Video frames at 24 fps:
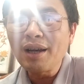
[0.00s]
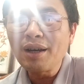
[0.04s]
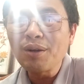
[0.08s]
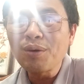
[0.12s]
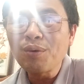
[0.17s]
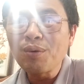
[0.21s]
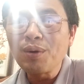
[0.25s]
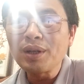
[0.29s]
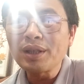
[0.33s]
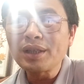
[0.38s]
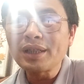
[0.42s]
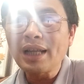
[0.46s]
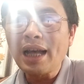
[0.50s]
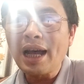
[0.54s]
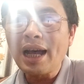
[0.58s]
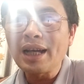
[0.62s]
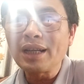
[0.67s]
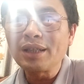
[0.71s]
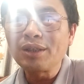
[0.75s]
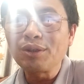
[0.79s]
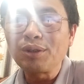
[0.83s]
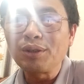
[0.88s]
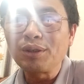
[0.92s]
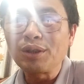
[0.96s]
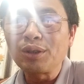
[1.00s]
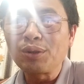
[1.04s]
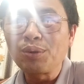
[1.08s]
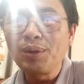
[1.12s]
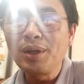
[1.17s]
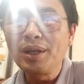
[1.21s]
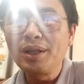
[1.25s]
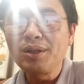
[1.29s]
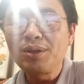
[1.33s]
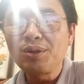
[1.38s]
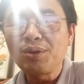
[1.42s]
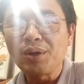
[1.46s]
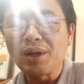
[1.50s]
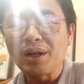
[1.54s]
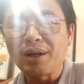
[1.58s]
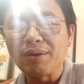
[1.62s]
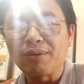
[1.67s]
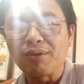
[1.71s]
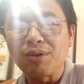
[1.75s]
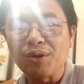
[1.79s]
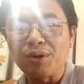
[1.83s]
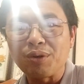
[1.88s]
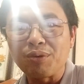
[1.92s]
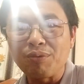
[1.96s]
uh, quốc gia rồi tuyên
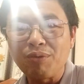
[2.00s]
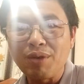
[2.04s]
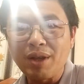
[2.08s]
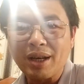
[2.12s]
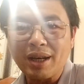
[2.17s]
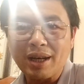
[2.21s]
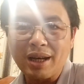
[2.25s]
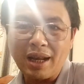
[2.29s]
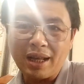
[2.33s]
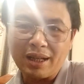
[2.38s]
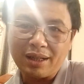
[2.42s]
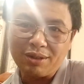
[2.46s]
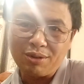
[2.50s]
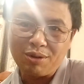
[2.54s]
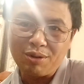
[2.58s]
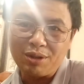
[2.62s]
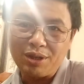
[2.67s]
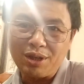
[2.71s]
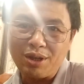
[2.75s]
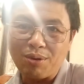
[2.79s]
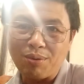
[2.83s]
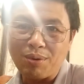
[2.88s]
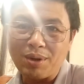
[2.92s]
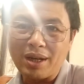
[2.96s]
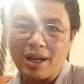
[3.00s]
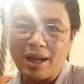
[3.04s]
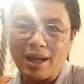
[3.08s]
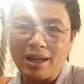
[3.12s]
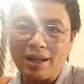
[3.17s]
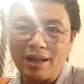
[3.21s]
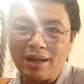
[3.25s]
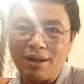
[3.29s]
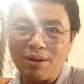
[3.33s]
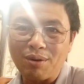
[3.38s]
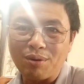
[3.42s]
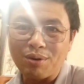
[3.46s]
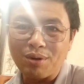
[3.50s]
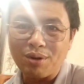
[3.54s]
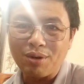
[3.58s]
truyền rồi viết lách rồi nhiều cái tài liệu